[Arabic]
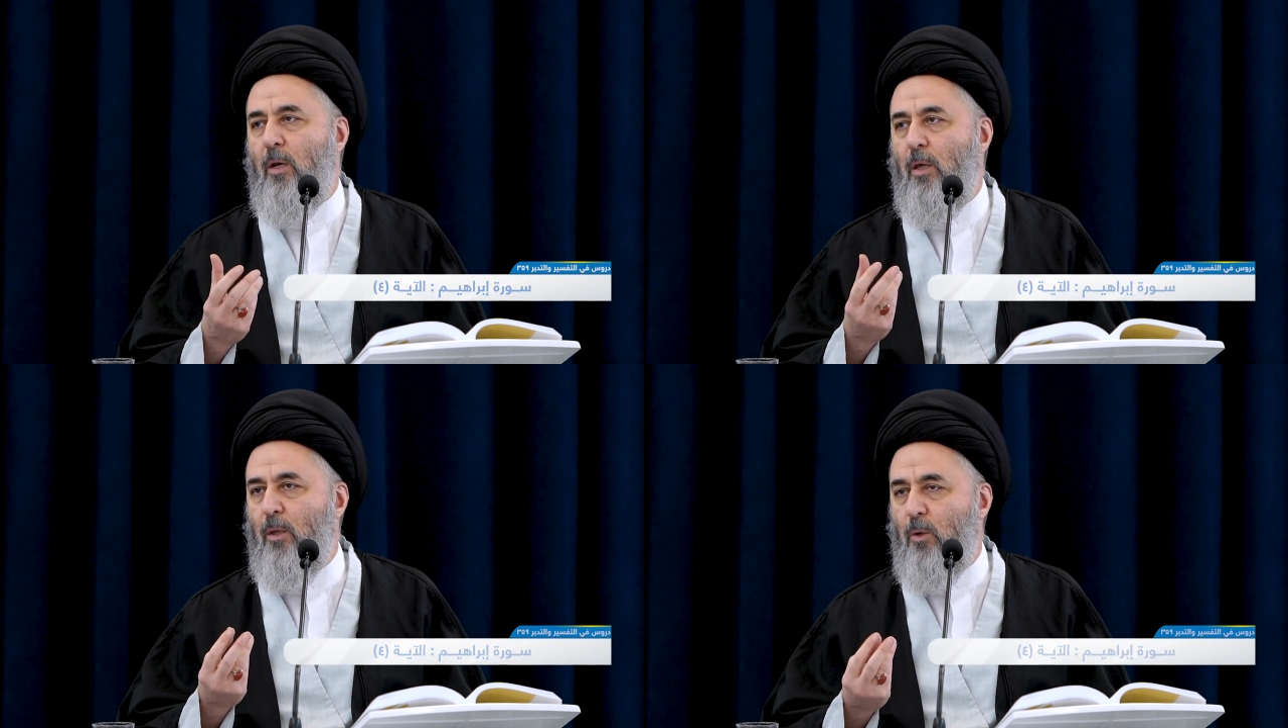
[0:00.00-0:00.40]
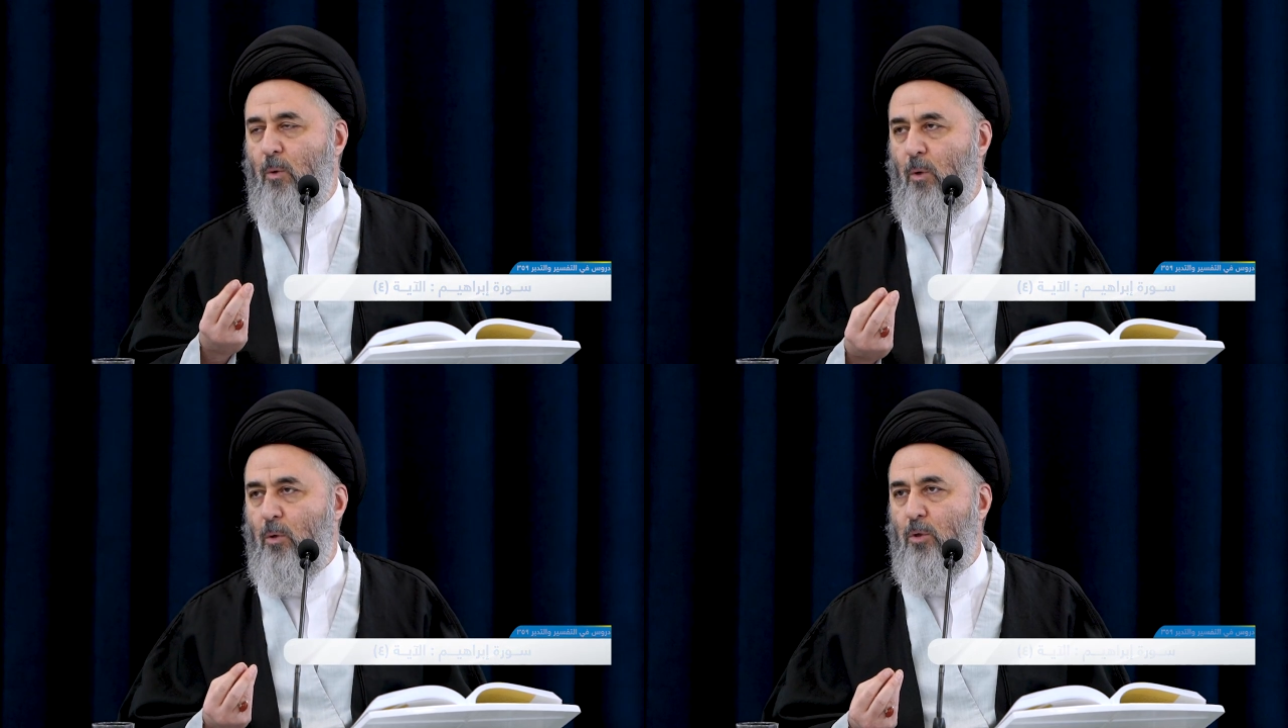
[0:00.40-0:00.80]
الذي
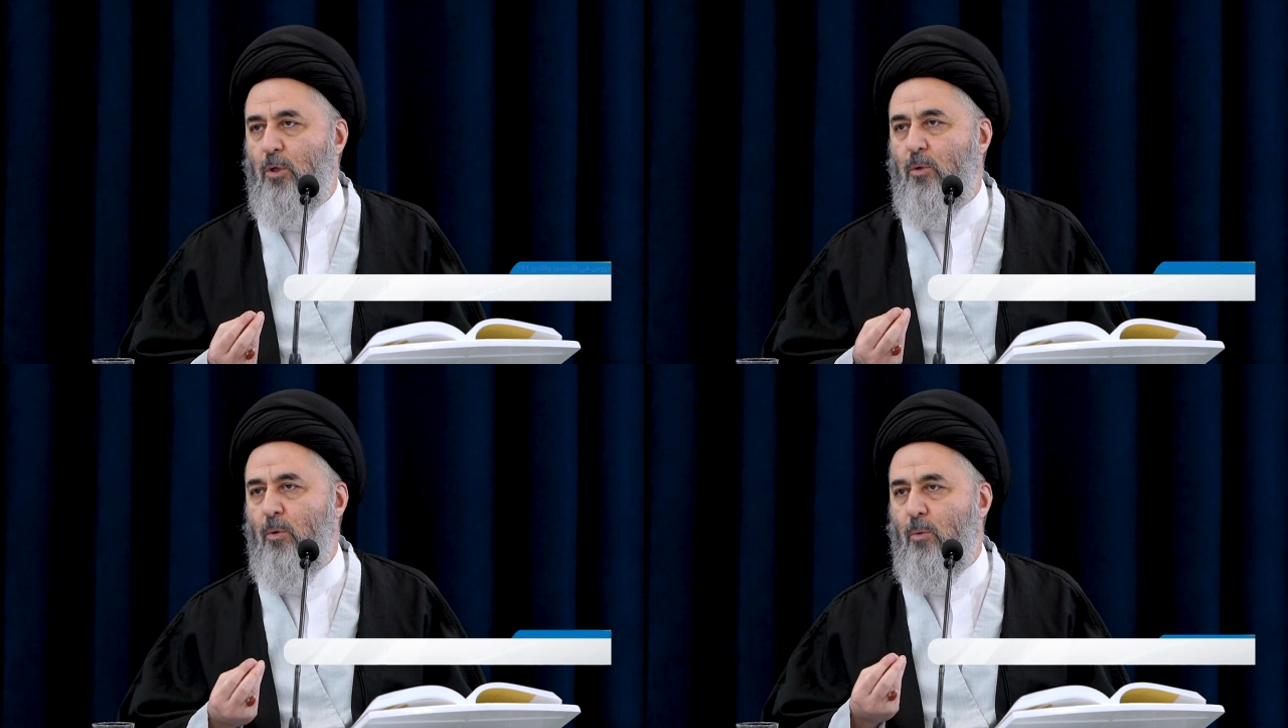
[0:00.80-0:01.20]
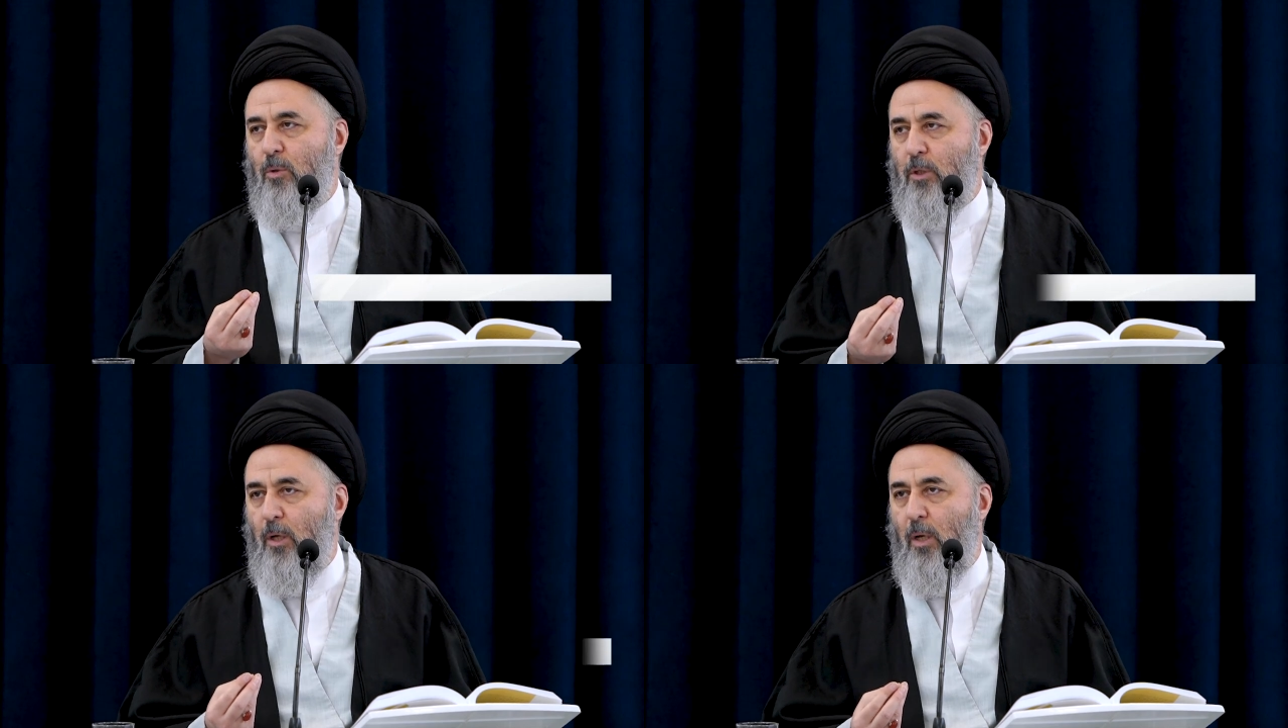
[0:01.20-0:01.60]
هو حجة
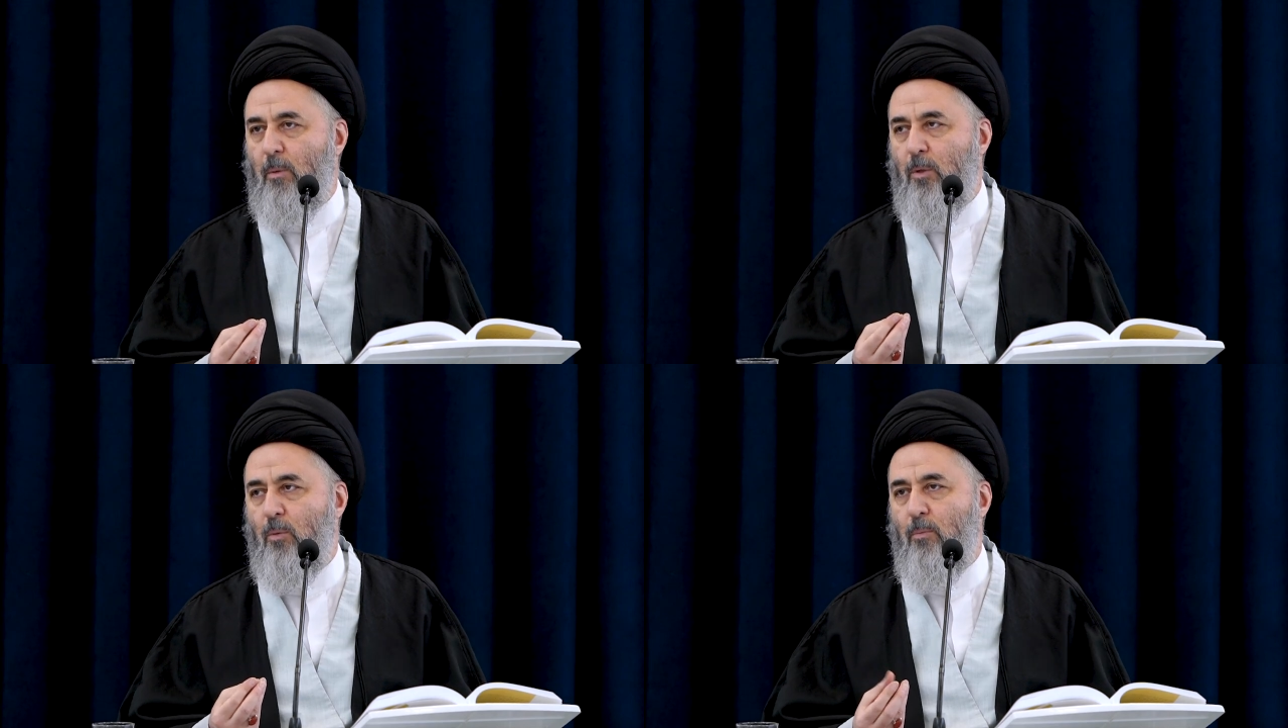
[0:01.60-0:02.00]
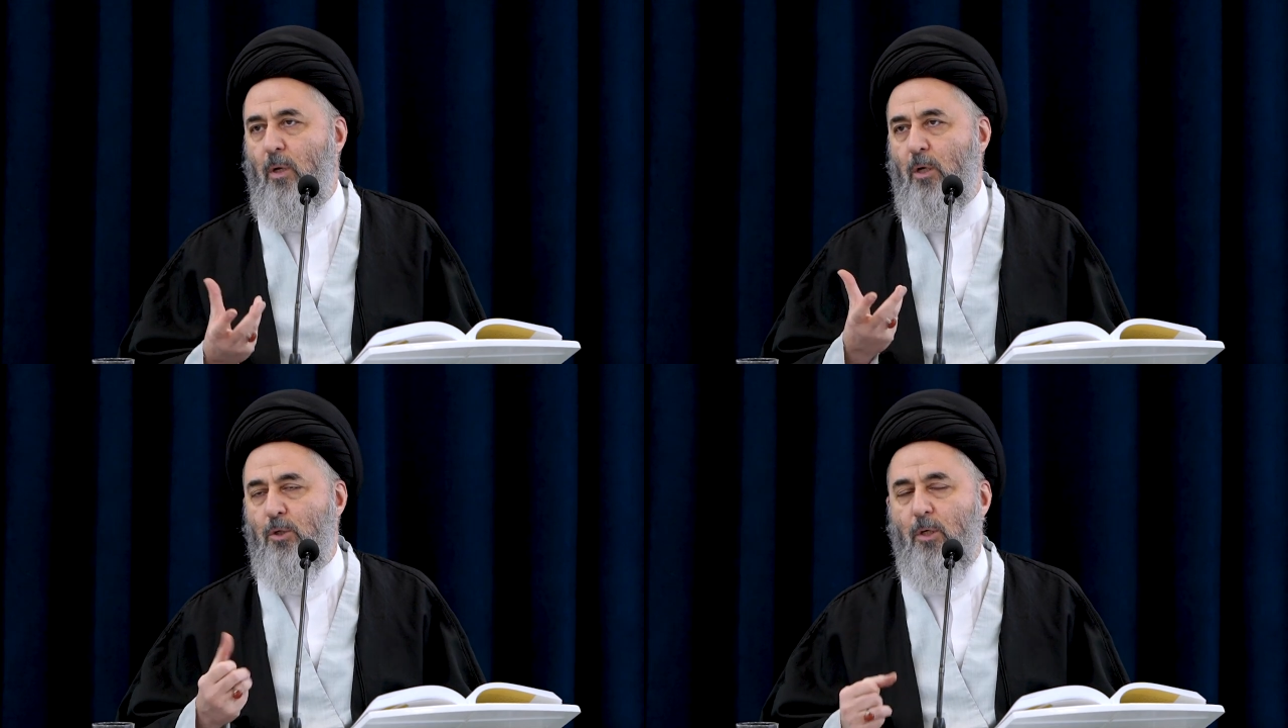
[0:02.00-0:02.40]
مسلمة
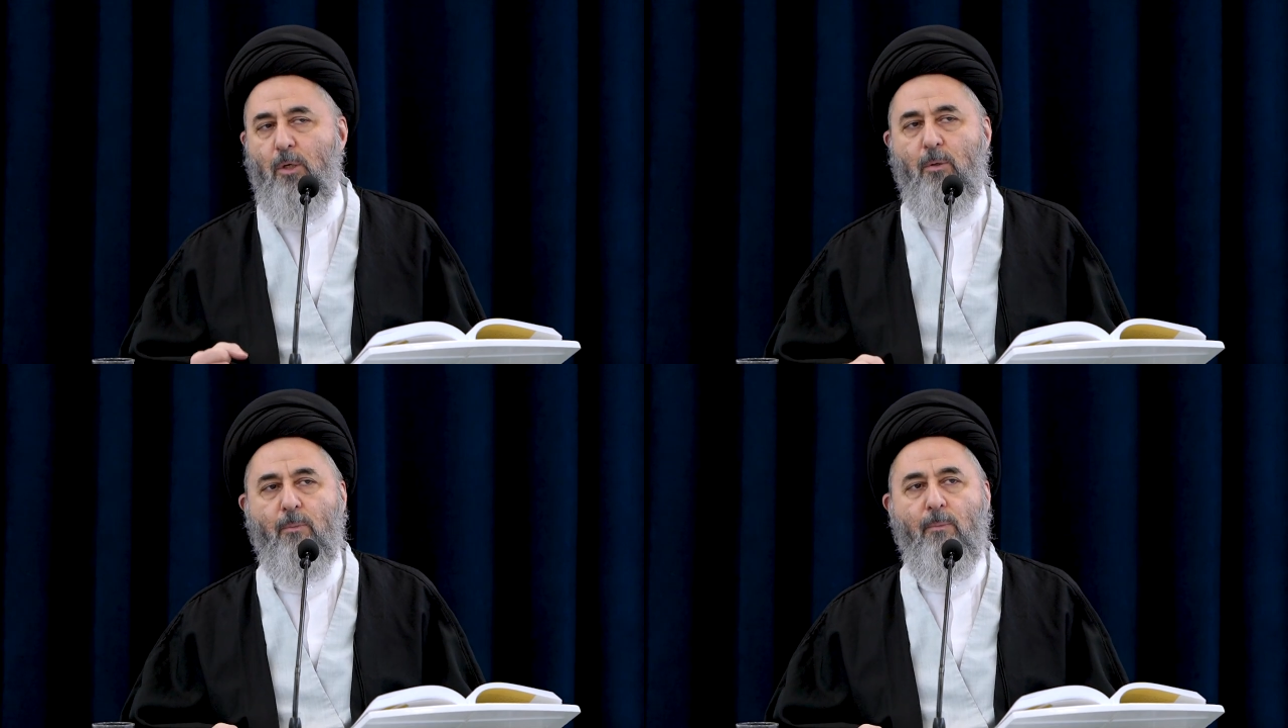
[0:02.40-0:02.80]
بلا شك